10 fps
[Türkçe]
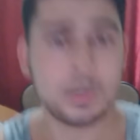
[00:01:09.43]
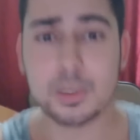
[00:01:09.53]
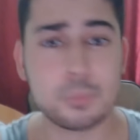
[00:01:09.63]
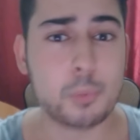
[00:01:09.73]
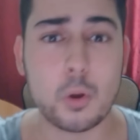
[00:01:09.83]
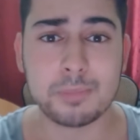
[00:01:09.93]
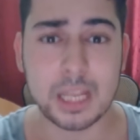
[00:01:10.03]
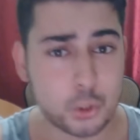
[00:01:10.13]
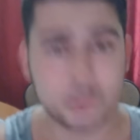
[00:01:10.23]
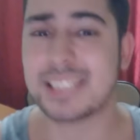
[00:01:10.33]
Umarım bu bölümde
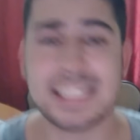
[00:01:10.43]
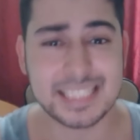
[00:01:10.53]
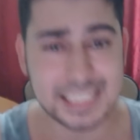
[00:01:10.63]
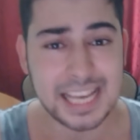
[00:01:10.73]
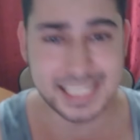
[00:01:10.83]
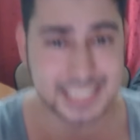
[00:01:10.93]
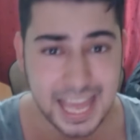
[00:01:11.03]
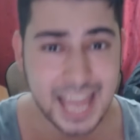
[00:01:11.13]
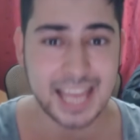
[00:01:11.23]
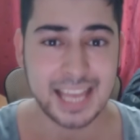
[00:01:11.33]
Johnny Sins'i yeriz
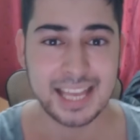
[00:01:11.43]
de